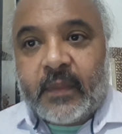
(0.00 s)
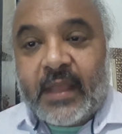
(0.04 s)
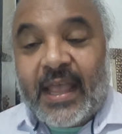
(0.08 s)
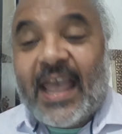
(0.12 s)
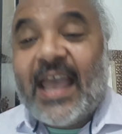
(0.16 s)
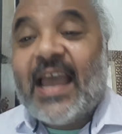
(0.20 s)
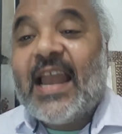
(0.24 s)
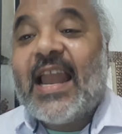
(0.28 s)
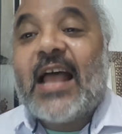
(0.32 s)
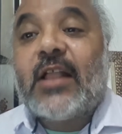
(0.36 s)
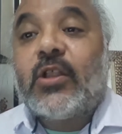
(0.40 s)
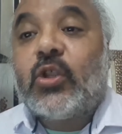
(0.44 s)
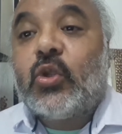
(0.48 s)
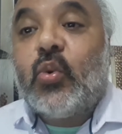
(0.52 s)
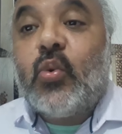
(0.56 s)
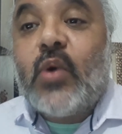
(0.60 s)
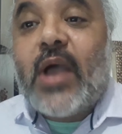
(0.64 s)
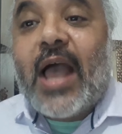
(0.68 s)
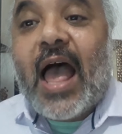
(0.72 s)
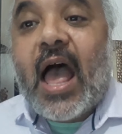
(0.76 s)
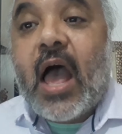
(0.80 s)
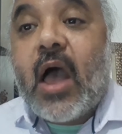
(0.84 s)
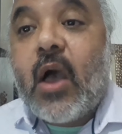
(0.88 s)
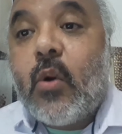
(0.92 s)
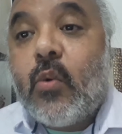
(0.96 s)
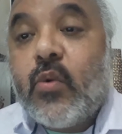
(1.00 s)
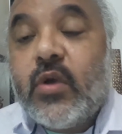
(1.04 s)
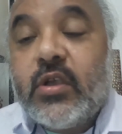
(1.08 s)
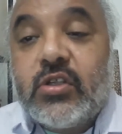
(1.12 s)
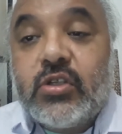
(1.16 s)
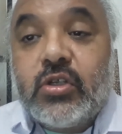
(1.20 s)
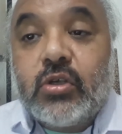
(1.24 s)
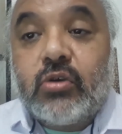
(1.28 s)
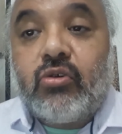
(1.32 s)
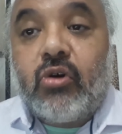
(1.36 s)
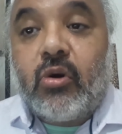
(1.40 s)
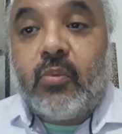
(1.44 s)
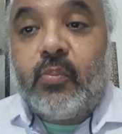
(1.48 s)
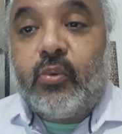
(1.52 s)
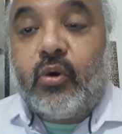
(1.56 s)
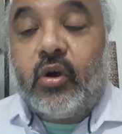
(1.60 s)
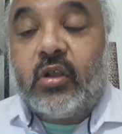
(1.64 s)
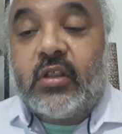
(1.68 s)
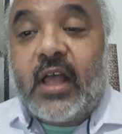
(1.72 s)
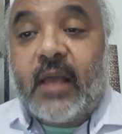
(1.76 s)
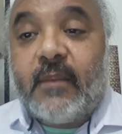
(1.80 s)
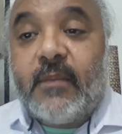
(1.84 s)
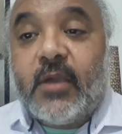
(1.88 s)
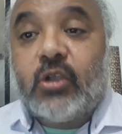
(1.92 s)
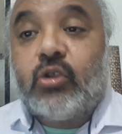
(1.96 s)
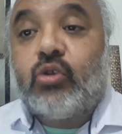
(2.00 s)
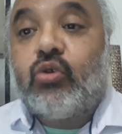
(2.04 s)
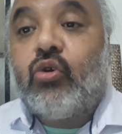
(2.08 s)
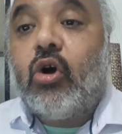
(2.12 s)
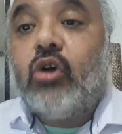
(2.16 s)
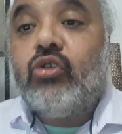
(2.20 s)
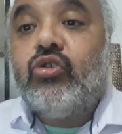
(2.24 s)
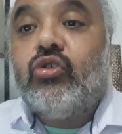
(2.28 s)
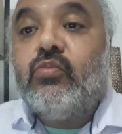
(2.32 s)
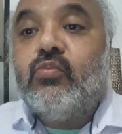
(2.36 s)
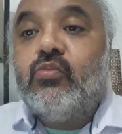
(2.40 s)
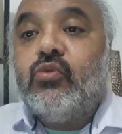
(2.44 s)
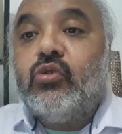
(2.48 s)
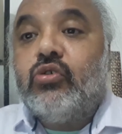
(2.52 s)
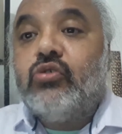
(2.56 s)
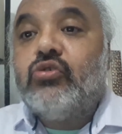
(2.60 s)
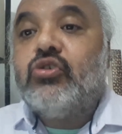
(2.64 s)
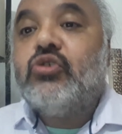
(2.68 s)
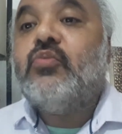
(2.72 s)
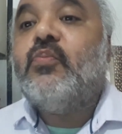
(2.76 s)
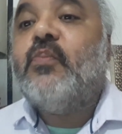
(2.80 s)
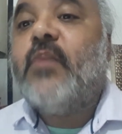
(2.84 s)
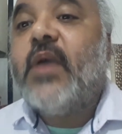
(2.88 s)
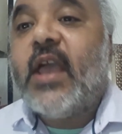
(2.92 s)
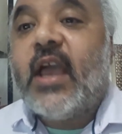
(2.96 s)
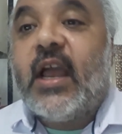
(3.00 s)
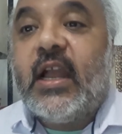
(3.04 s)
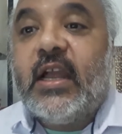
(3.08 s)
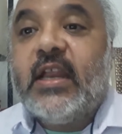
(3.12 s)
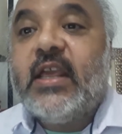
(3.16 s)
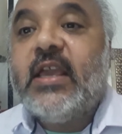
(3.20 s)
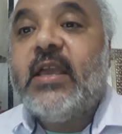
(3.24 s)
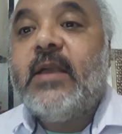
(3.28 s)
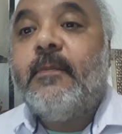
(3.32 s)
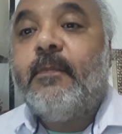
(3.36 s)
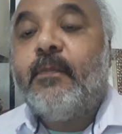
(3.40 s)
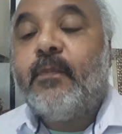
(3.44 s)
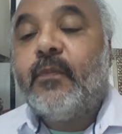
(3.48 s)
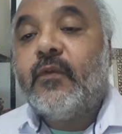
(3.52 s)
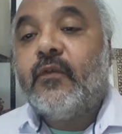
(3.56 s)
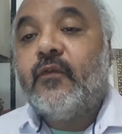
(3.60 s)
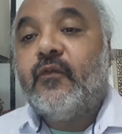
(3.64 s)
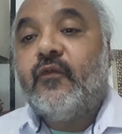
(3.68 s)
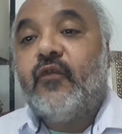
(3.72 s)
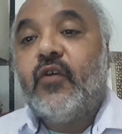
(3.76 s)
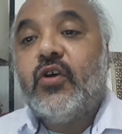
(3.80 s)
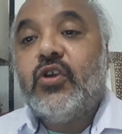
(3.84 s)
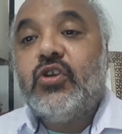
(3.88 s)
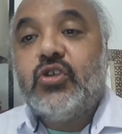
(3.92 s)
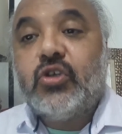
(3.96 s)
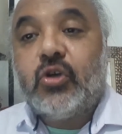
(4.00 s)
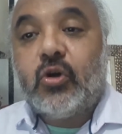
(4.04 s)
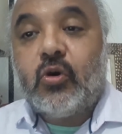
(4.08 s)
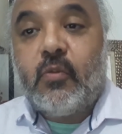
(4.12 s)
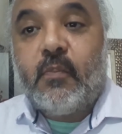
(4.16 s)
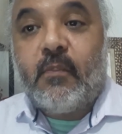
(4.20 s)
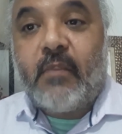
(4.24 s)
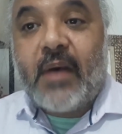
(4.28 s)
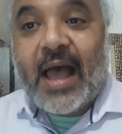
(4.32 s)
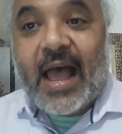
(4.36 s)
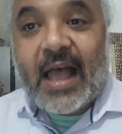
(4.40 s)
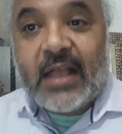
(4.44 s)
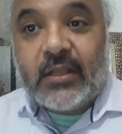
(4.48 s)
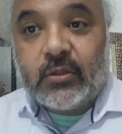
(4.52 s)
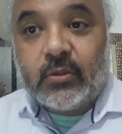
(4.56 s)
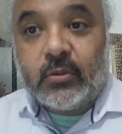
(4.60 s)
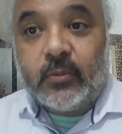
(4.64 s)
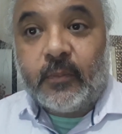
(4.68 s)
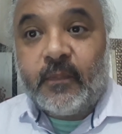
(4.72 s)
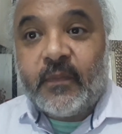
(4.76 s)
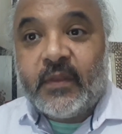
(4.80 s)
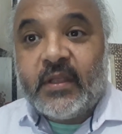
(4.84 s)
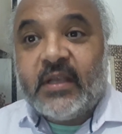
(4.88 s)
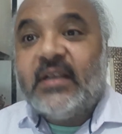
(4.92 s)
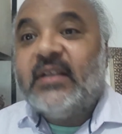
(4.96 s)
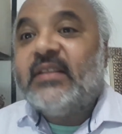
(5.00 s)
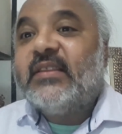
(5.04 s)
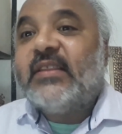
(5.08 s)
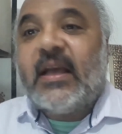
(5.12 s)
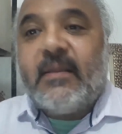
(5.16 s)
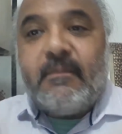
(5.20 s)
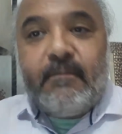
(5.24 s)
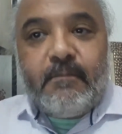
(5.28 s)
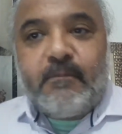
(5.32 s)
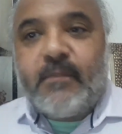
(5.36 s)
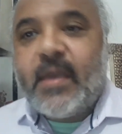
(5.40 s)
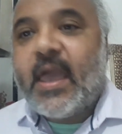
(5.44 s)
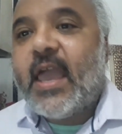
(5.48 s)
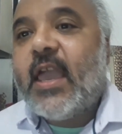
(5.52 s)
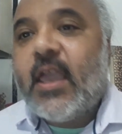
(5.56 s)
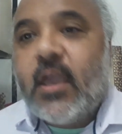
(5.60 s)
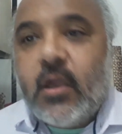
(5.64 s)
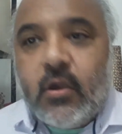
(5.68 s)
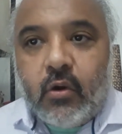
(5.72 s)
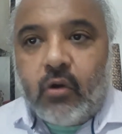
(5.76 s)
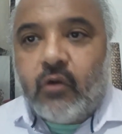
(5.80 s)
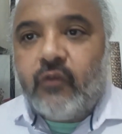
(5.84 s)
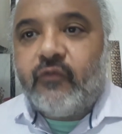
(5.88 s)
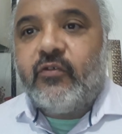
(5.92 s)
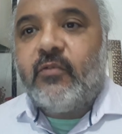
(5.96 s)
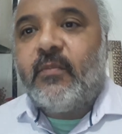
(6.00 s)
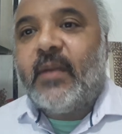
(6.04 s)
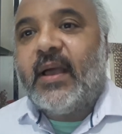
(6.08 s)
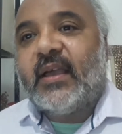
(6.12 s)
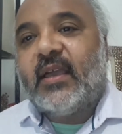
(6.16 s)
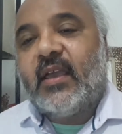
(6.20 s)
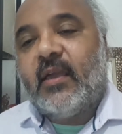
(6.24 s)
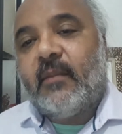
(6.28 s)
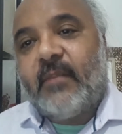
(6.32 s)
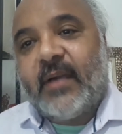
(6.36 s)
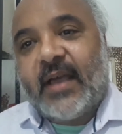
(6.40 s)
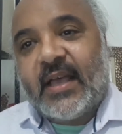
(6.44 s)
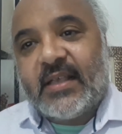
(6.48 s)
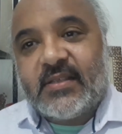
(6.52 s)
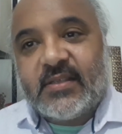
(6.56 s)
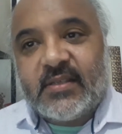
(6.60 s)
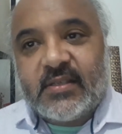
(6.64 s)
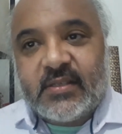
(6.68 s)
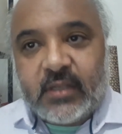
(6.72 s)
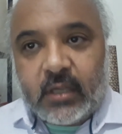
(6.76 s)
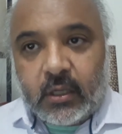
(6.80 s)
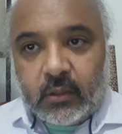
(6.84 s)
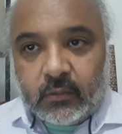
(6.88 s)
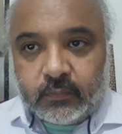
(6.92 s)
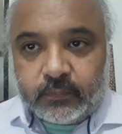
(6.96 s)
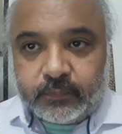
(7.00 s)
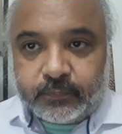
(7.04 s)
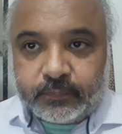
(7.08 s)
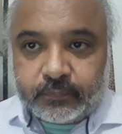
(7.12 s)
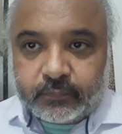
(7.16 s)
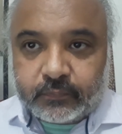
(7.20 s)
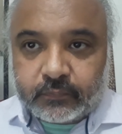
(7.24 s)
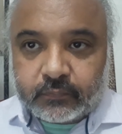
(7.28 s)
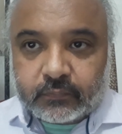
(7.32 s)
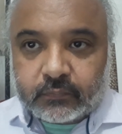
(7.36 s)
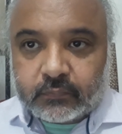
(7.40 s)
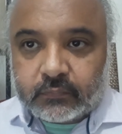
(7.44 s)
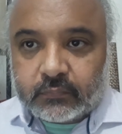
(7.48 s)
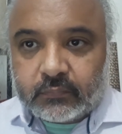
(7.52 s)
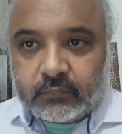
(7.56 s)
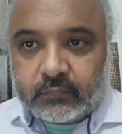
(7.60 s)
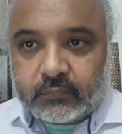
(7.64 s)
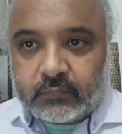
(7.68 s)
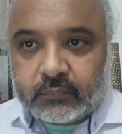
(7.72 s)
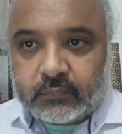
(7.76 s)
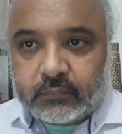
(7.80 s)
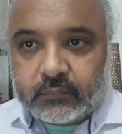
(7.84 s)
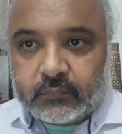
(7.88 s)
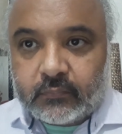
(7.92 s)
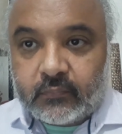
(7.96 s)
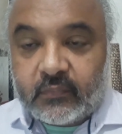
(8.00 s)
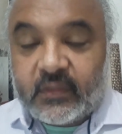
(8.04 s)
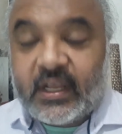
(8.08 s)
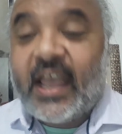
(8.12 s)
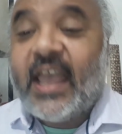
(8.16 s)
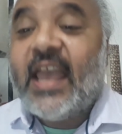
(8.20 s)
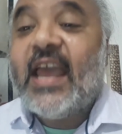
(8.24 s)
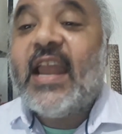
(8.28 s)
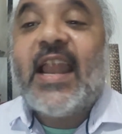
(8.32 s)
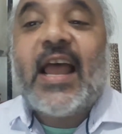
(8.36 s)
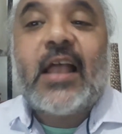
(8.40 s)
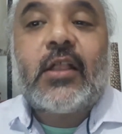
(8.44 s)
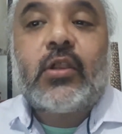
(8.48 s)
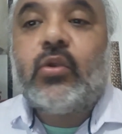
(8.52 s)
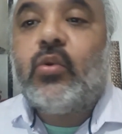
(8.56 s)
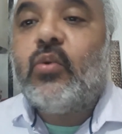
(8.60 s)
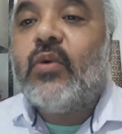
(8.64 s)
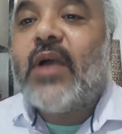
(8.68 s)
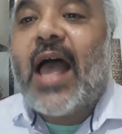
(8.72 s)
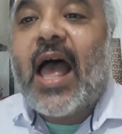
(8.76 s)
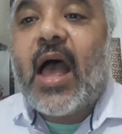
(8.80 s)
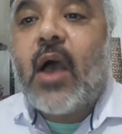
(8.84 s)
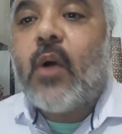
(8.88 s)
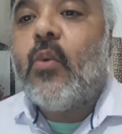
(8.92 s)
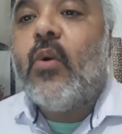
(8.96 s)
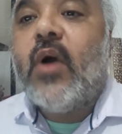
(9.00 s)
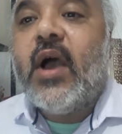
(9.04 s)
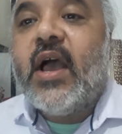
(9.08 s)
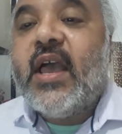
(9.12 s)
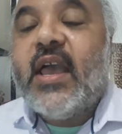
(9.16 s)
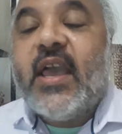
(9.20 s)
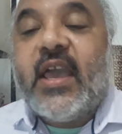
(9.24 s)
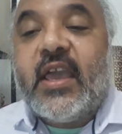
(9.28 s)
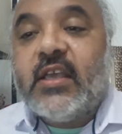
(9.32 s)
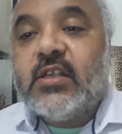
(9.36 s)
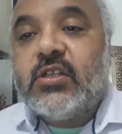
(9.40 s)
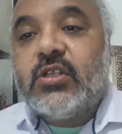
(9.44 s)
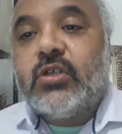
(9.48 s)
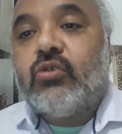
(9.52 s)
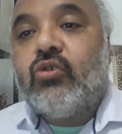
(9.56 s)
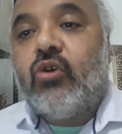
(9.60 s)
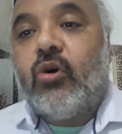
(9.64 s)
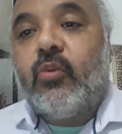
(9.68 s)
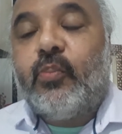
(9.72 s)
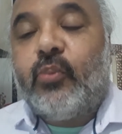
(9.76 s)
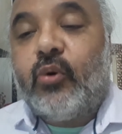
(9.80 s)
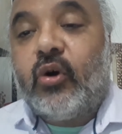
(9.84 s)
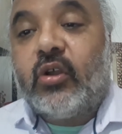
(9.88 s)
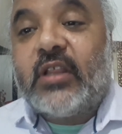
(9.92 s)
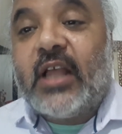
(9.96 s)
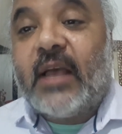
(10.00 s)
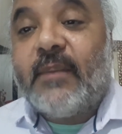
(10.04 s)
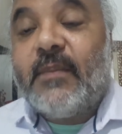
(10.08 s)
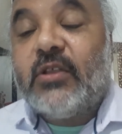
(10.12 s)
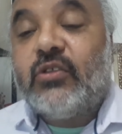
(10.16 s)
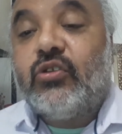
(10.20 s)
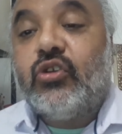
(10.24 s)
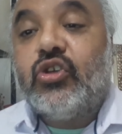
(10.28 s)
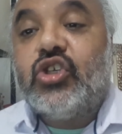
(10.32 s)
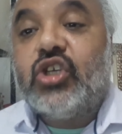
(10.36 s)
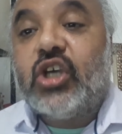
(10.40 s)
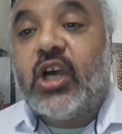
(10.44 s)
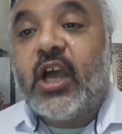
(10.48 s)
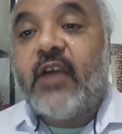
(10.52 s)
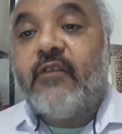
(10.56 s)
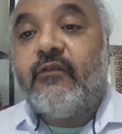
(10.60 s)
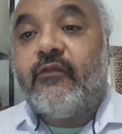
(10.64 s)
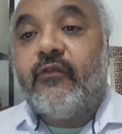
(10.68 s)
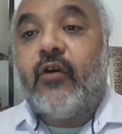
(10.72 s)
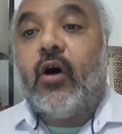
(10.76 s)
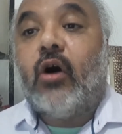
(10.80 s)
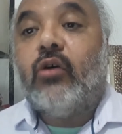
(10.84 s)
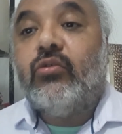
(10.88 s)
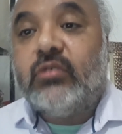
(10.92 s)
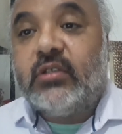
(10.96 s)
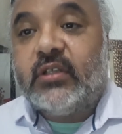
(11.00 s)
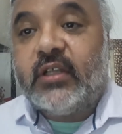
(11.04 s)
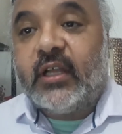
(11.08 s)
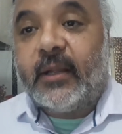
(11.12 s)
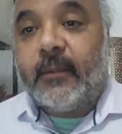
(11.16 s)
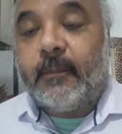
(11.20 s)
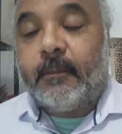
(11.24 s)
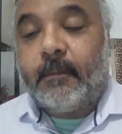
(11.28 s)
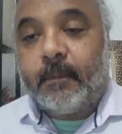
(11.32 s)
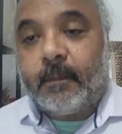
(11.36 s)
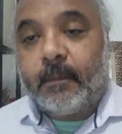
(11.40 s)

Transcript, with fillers: É natural esse comportamento. Quando o muro de Berlim foi derrubado, também houve uma quebração. É natural esse comportamento de revolta.